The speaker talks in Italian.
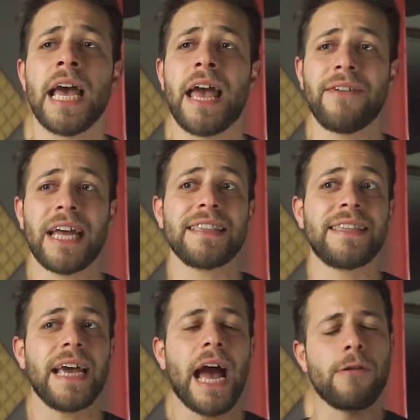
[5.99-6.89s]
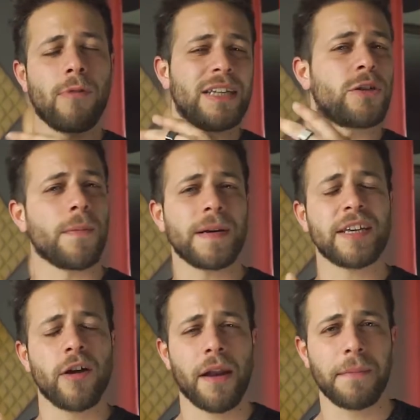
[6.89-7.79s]
eventi ai quali sono
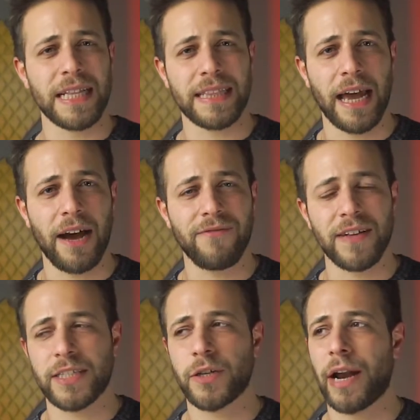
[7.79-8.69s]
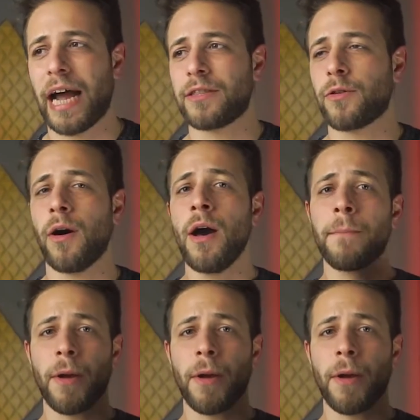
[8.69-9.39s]
particolarmente affezionato.